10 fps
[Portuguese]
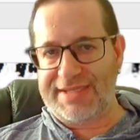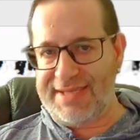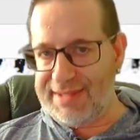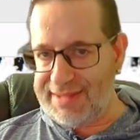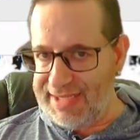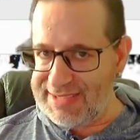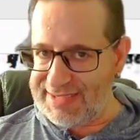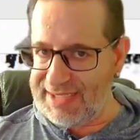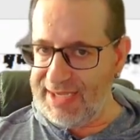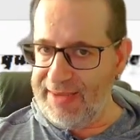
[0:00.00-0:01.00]
da
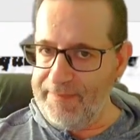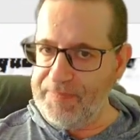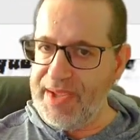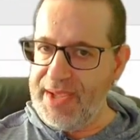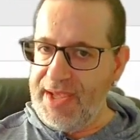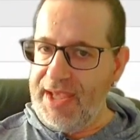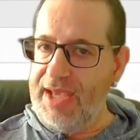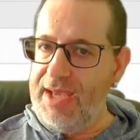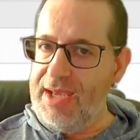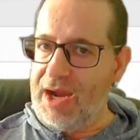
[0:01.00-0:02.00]
sentença, né?
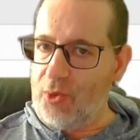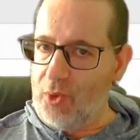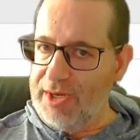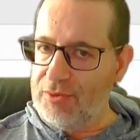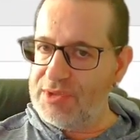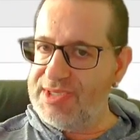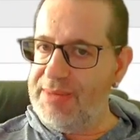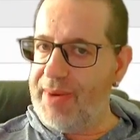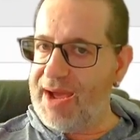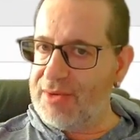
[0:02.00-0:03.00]
E acolheu os
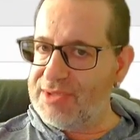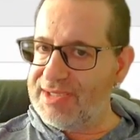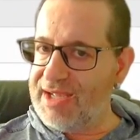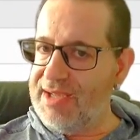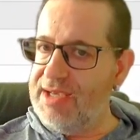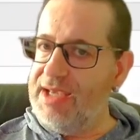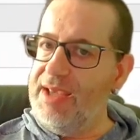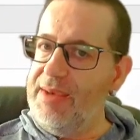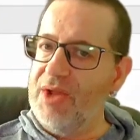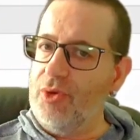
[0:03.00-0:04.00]
embargos, tá?
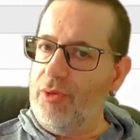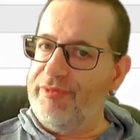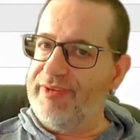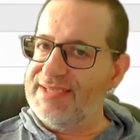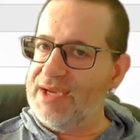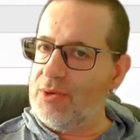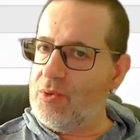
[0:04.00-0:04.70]
e mandou fazer